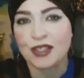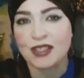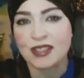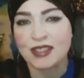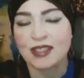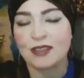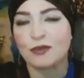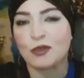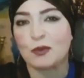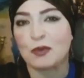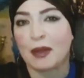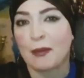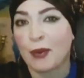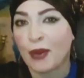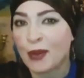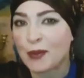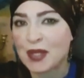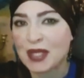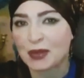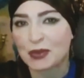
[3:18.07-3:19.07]
S'il vous plaît,
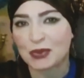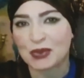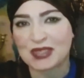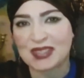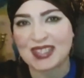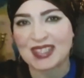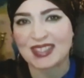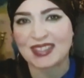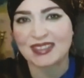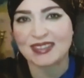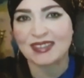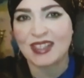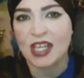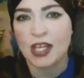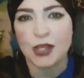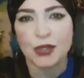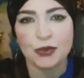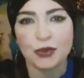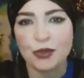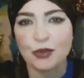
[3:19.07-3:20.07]
premier conseil,
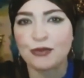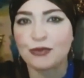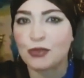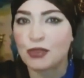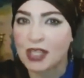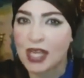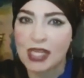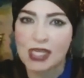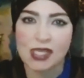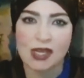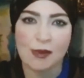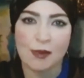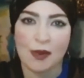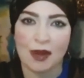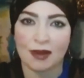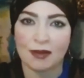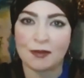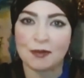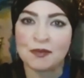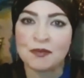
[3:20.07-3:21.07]
ne vous cachez
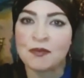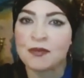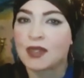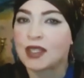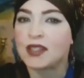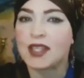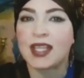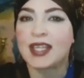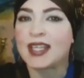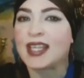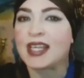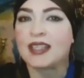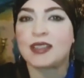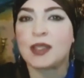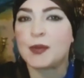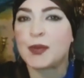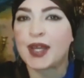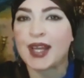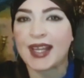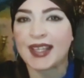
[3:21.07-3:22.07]
pas derrière
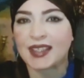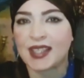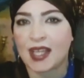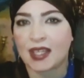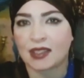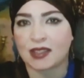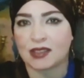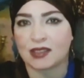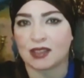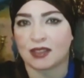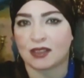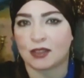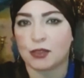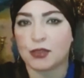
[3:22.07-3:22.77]
des prétextes.